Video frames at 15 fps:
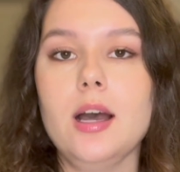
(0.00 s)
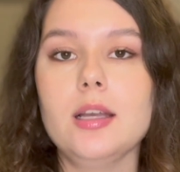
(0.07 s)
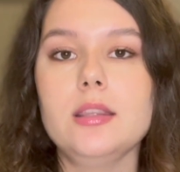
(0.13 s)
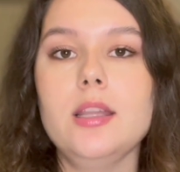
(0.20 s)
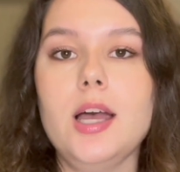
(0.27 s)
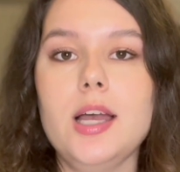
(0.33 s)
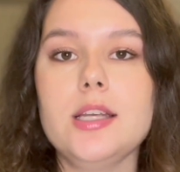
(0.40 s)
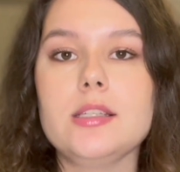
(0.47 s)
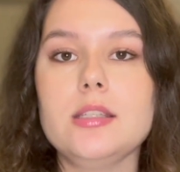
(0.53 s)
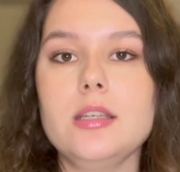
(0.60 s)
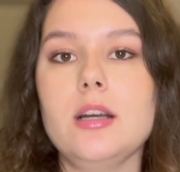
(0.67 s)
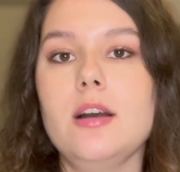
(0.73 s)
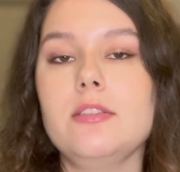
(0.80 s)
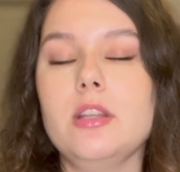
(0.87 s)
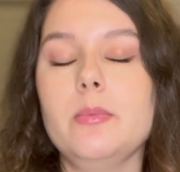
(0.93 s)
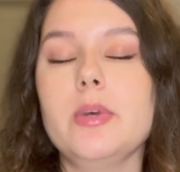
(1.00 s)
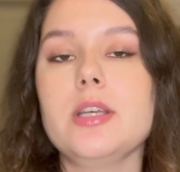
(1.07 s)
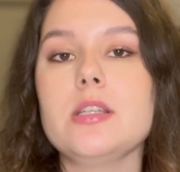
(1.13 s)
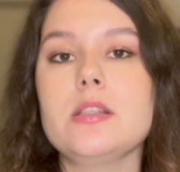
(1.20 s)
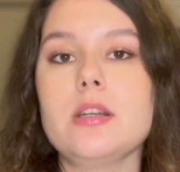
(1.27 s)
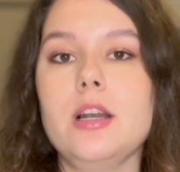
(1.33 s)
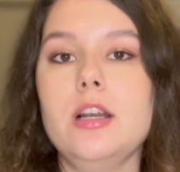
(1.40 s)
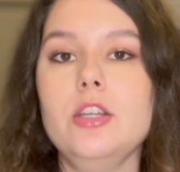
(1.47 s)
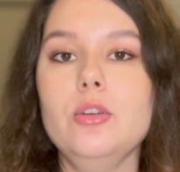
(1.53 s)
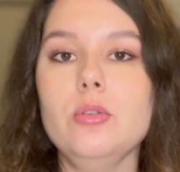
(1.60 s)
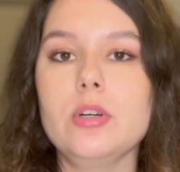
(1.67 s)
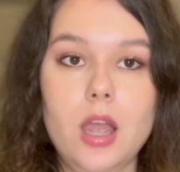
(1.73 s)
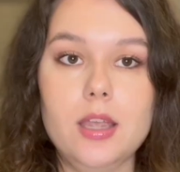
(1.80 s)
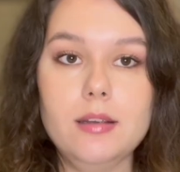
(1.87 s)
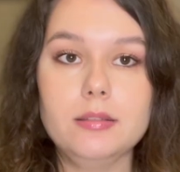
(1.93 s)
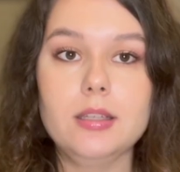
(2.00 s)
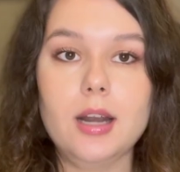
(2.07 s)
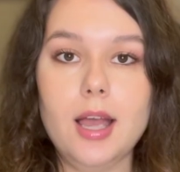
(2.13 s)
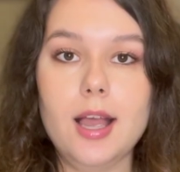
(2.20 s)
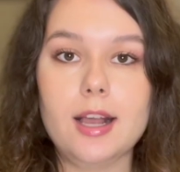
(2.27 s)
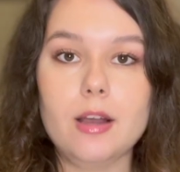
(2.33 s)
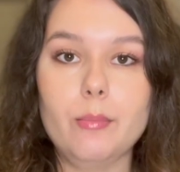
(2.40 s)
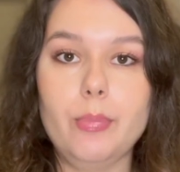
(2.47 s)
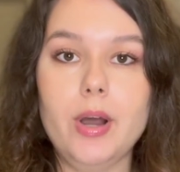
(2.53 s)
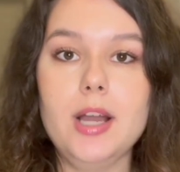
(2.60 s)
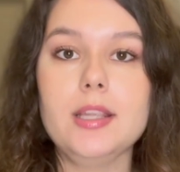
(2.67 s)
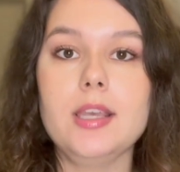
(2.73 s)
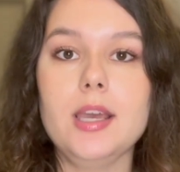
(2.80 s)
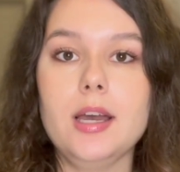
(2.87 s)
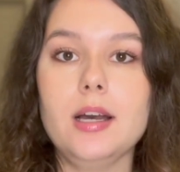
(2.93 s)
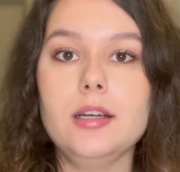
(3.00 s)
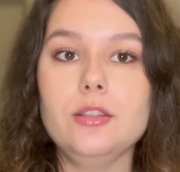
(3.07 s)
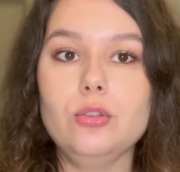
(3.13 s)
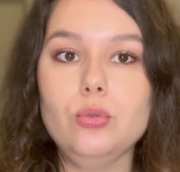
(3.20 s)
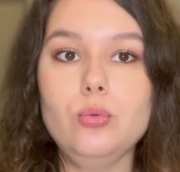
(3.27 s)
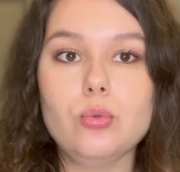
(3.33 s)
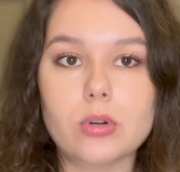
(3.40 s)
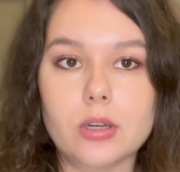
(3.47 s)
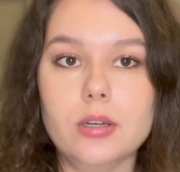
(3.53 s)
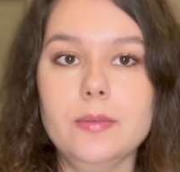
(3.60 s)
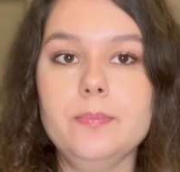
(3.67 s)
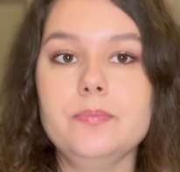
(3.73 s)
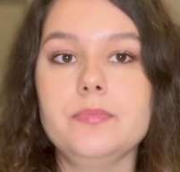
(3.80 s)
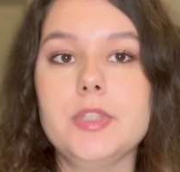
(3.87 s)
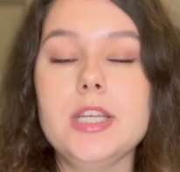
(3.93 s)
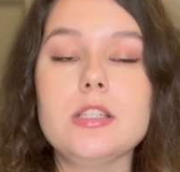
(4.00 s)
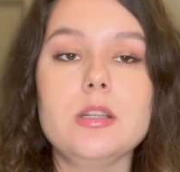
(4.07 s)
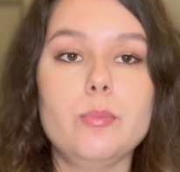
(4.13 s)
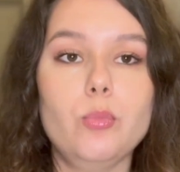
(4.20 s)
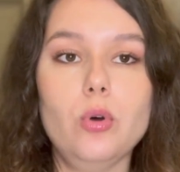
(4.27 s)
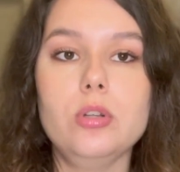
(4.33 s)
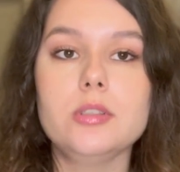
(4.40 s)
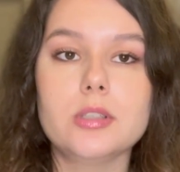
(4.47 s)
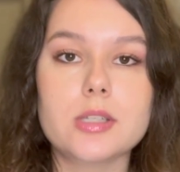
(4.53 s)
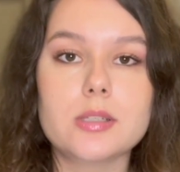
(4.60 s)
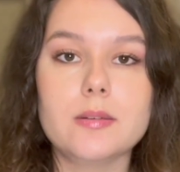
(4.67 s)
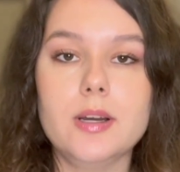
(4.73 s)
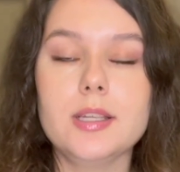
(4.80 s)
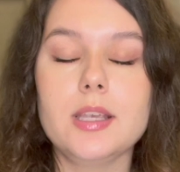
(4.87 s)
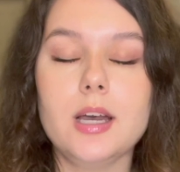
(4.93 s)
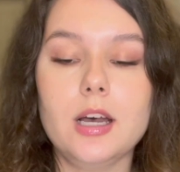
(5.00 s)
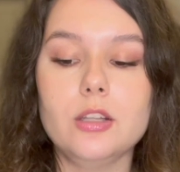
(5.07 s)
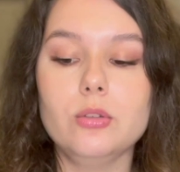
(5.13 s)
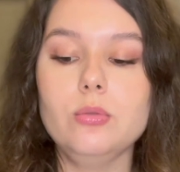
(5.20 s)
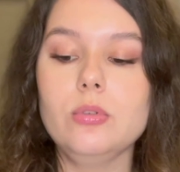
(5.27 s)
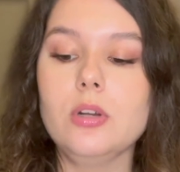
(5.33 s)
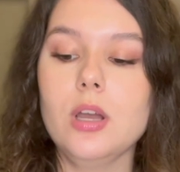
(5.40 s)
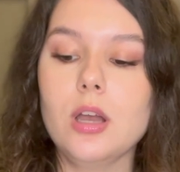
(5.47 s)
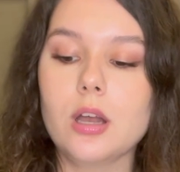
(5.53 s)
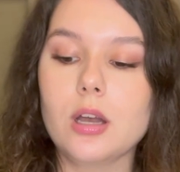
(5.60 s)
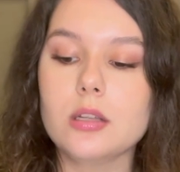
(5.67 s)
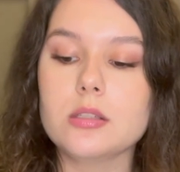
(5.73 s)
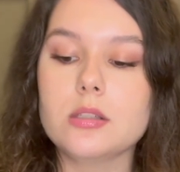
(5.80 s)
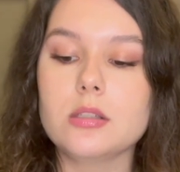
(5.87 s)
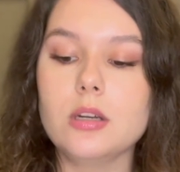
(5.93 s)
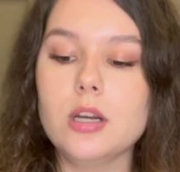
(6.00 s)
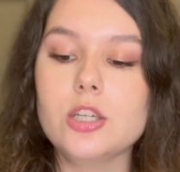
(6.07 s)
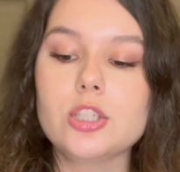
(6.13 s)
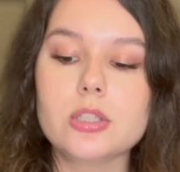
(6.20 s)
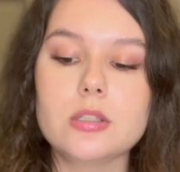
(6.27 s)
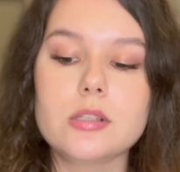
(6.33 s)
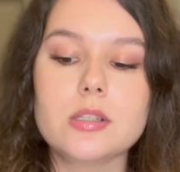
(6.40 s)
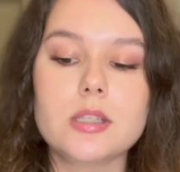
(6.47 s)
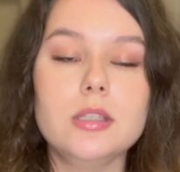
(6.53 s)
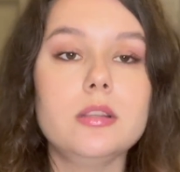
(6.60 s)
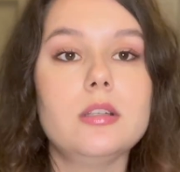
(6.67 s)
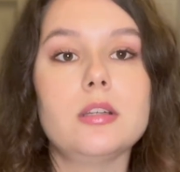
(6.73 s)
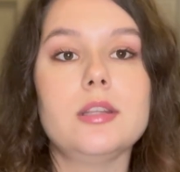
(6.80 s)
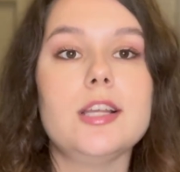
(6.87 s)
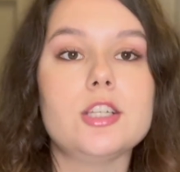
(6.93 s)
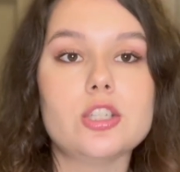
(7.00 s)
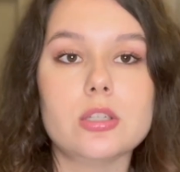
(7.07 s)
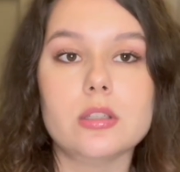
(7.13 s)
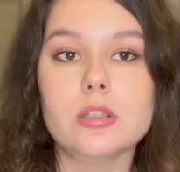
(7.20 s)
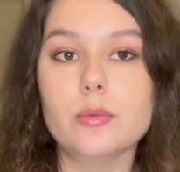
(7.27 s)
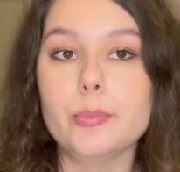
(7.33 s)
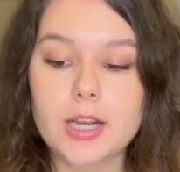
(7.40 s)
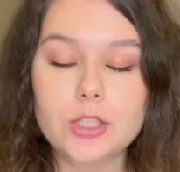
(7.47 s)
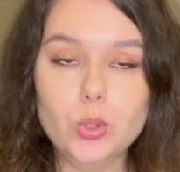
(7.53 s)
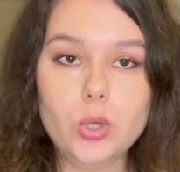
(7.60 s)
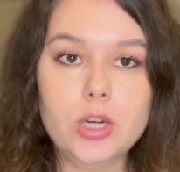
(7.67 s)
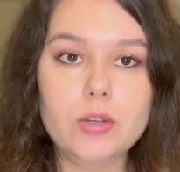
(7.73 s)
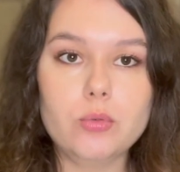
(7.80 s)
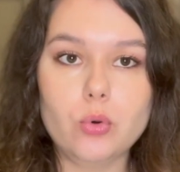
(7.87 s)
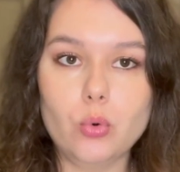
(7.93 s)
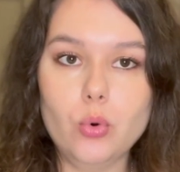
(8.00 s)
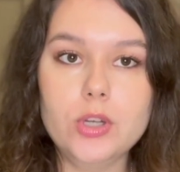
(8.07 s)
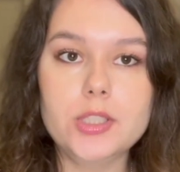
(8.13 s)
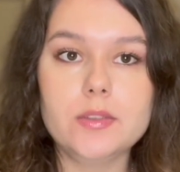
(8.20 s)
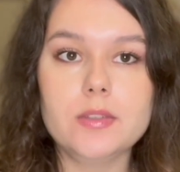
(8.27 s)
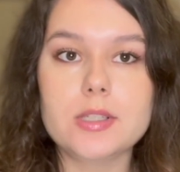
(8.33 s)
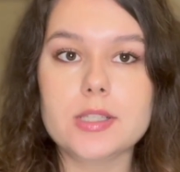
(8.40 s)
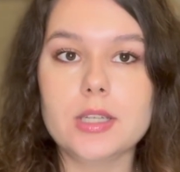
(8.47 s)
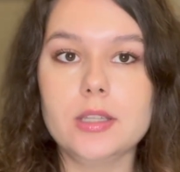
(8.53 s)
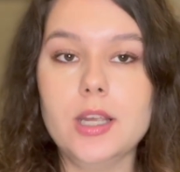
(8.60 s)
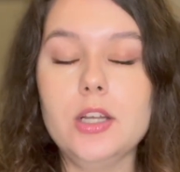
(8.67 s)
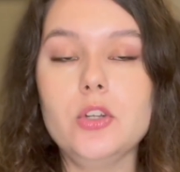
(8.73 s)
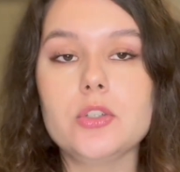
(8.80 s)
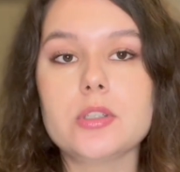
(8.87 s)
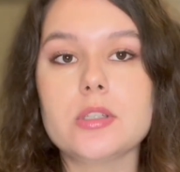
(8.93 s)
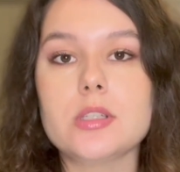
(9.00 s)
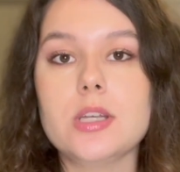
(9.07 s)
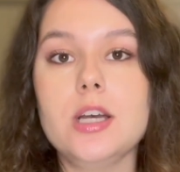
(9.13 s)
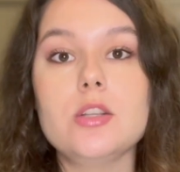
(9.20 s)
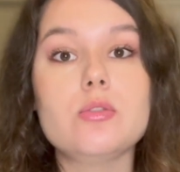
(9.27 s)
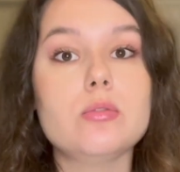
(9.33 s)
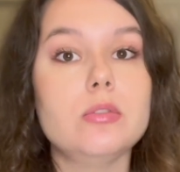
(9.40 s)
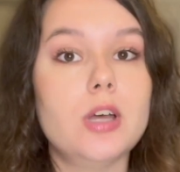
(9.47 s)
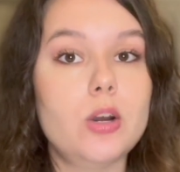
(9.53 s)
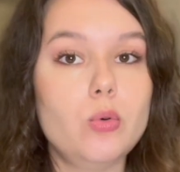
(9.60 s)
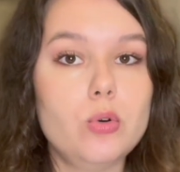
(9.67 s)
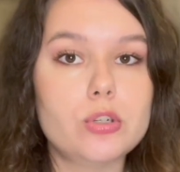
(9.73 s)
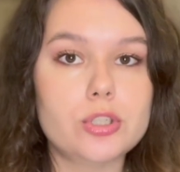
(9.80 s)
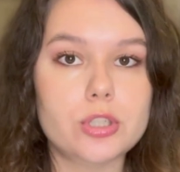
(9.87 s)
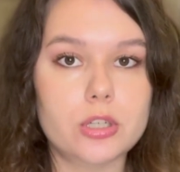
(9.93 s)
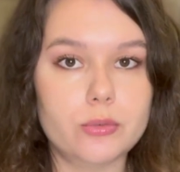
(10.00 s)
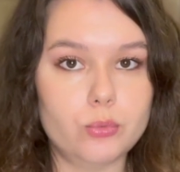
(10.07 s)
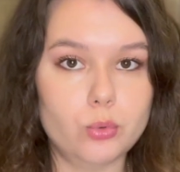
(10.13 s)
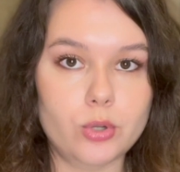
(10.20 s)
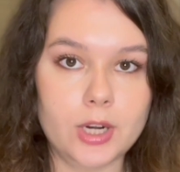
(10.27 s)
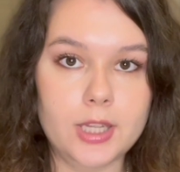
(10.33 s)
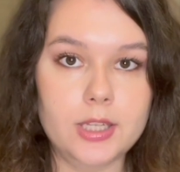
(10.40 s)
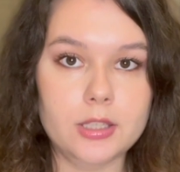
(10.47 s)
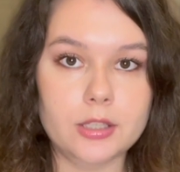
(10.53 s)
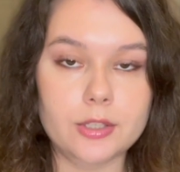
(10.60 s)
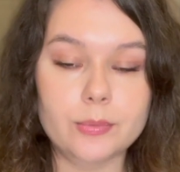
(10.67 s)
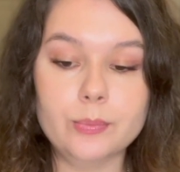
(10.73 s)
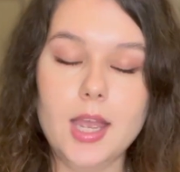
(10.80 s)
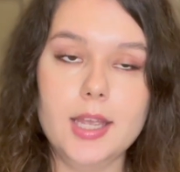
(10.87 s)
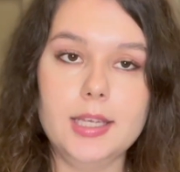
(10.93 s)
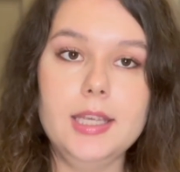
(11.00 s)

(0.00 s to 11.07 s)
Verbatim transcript: Одна из них автомагистраль Юг, и вторая компания Анур или полное название Anur Constructions International, которые входят в Национальную ассоциацию дорожников Украины.